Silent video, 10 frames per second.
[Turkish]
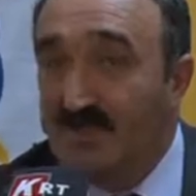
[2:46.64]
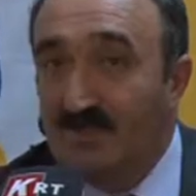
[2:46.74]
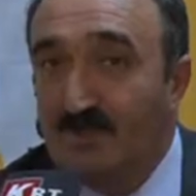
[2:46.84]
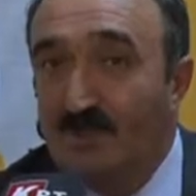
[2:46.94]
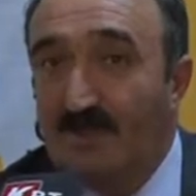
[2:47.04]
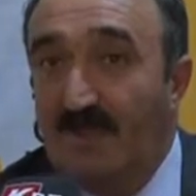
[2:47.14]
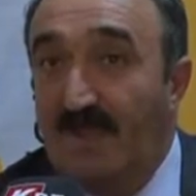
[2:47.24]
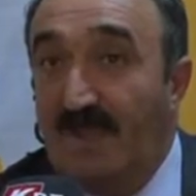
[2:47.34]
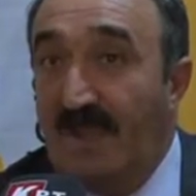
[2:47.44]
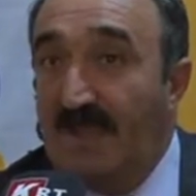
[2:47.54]
diye geçiyor.
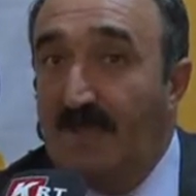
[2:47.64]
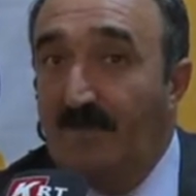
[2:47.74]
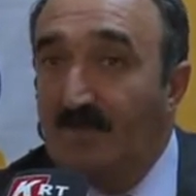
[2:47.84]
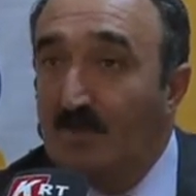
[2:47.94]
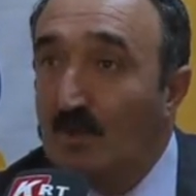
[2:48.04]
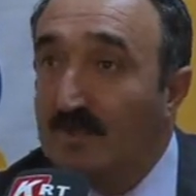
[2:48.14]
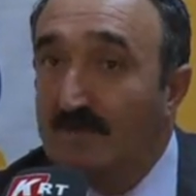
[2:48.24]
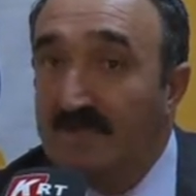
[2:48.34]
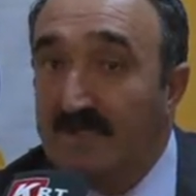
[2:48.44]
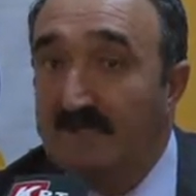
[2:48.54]
Eylem
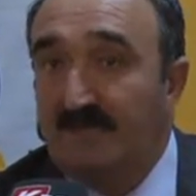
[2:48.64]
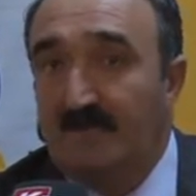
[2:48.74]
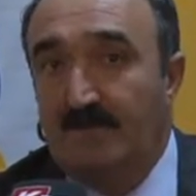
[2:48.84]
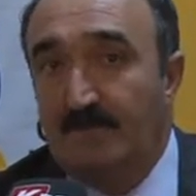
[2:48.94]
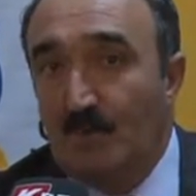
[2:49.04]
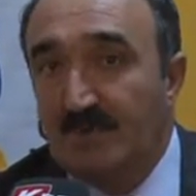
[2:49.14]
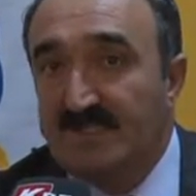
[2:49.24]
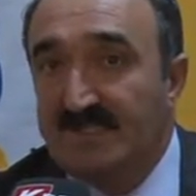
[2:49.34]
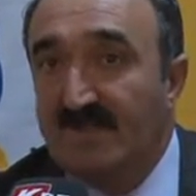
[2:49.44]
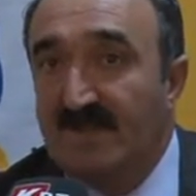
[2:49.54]
1.1
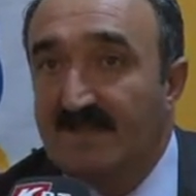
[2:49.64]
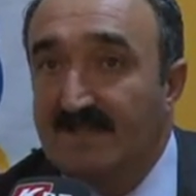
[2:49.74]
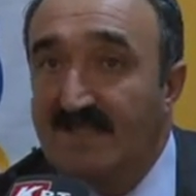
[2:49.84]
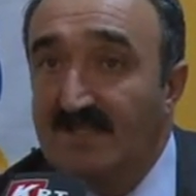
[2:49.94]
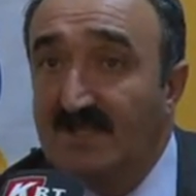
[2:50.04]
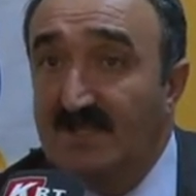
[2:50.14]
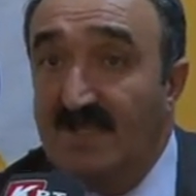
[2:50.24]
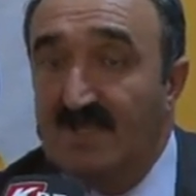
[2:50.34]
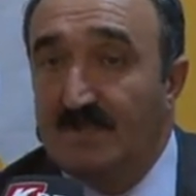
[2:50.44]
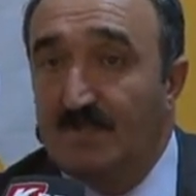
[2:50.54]
projesi vardır.
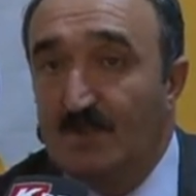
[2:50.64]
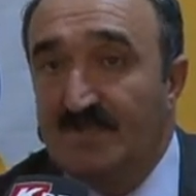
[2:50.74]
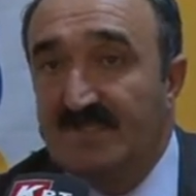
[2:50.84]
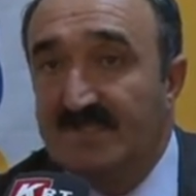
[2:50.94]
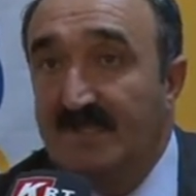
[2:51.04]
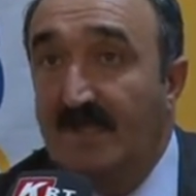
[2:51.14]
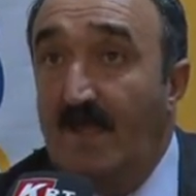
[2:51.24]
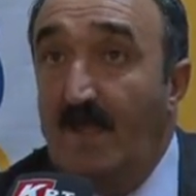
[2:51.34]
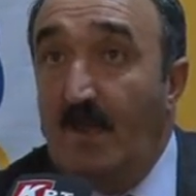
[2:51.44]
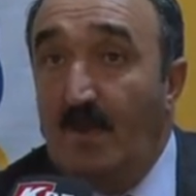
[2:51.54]
Gençlik Değişim Projesi.
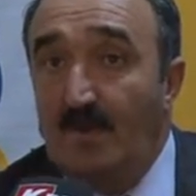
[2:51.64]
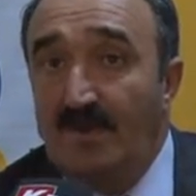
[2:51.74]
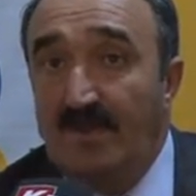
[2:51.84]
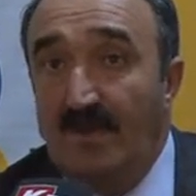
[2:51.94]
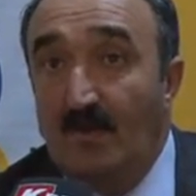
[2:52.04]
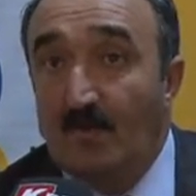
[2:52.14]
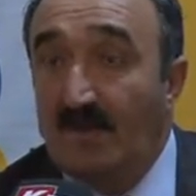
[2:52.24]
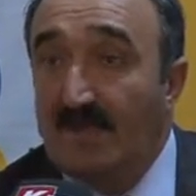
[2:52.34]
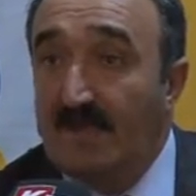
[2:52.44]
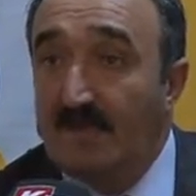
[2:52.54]
Örneğin
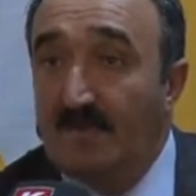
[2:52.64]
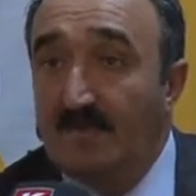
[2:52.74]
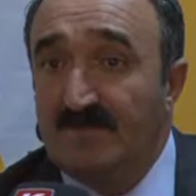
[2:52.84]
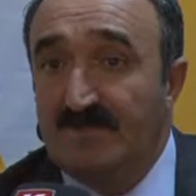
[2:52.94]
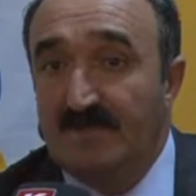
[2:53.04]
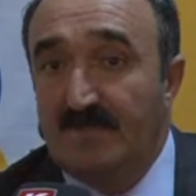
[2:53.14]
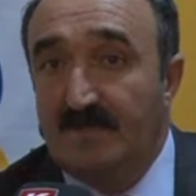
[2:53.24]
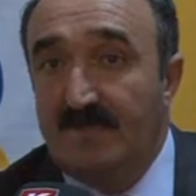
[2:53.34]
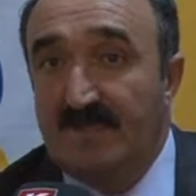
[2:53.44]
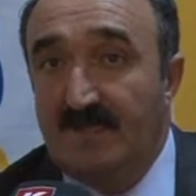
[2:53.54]
Avrupa'da yapılmış
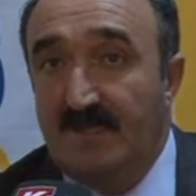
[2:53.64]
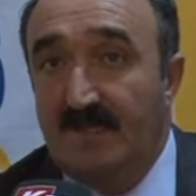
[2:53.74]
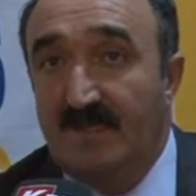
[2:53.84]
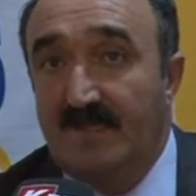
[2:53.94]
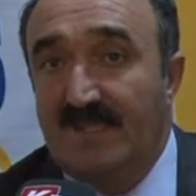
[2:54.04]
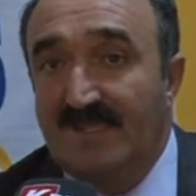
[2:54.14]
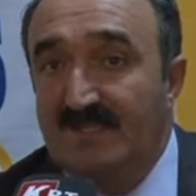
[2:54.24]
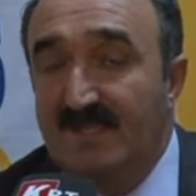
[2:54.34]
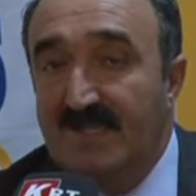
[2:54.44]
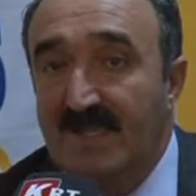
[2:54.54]
e, bir e,
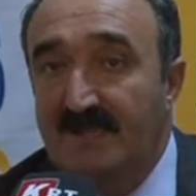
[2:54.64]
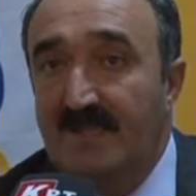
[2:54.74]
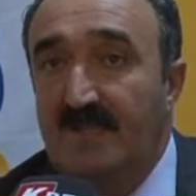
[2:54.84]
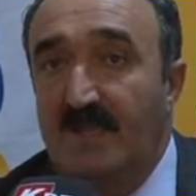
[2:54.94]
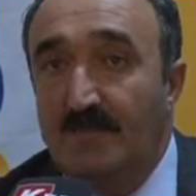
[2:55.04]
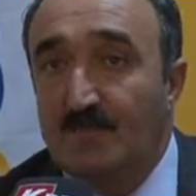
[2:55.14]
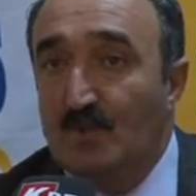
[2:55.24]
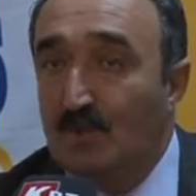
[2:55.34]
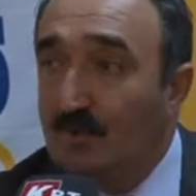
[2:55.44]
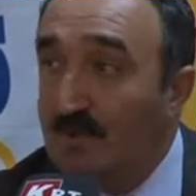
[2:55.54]
gençlik derneğinin
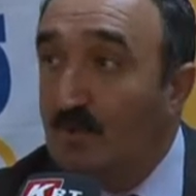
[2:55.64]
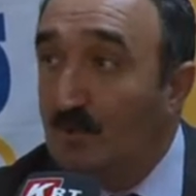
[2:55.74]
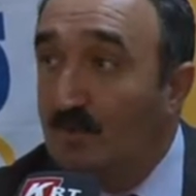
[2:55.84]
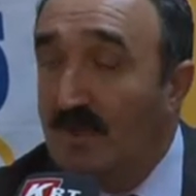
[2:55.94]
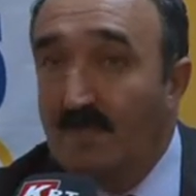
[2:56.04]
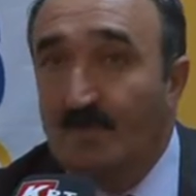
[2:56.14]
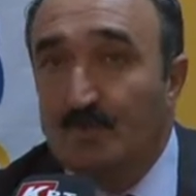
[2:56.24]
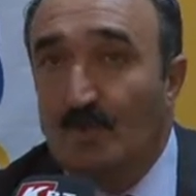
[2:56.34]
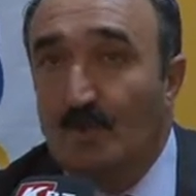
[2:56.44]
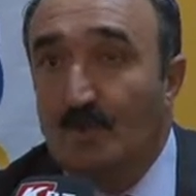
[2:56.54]
yapmış olduğu, bir kurumu
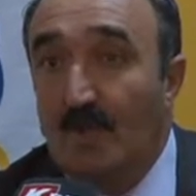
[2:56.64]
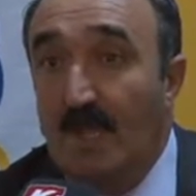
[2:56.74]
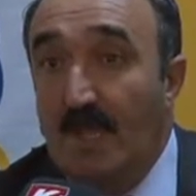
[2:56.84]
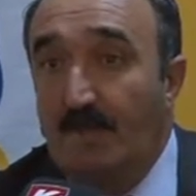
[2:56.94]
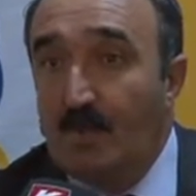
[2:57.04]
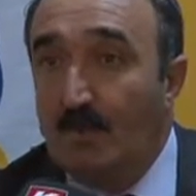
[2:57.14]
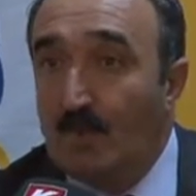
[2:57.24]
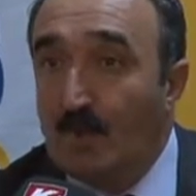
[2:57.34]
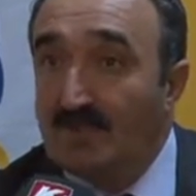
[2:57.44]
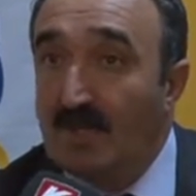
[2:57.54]
yapmış olduğu bir
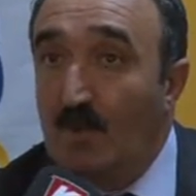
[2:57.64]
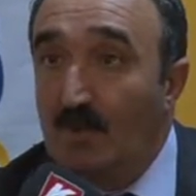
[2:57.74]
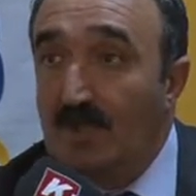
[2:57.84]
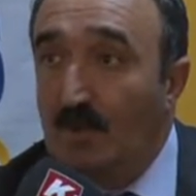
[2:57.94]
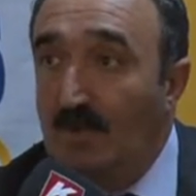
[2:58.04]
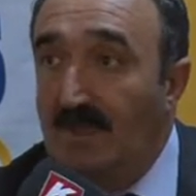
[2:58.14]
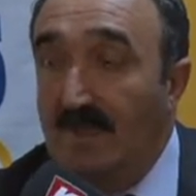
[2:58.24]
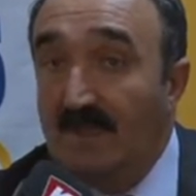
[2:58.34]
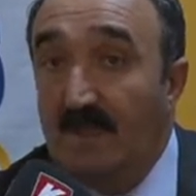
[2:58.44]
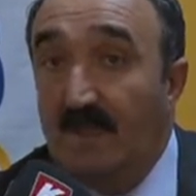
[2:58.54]
projeye ortak
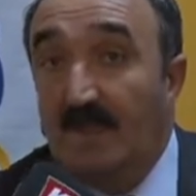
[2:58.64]
olarak